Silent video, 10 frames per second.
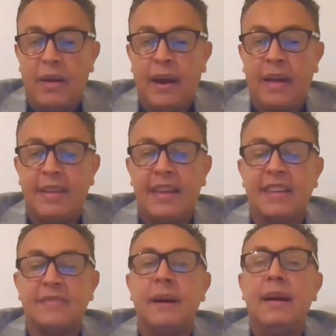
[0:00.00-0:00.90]
هذه
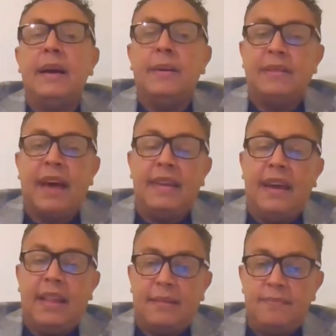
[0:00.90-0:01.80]
الازمه. تالي
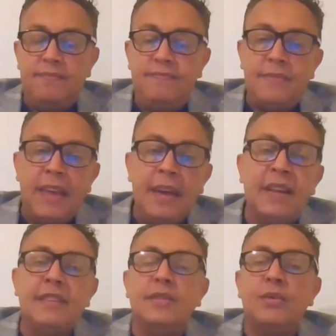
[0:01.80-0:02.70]
آية. انا
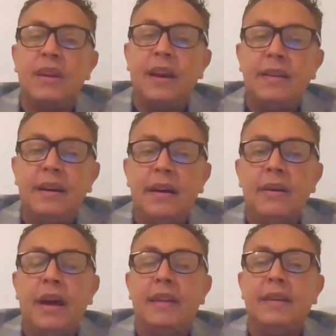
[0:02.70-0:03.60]
اتصور ان
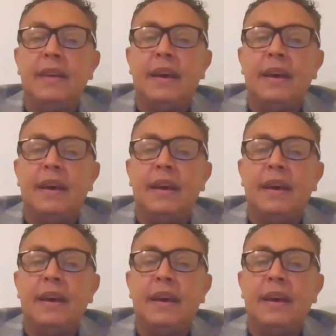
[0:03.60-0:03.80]
يعني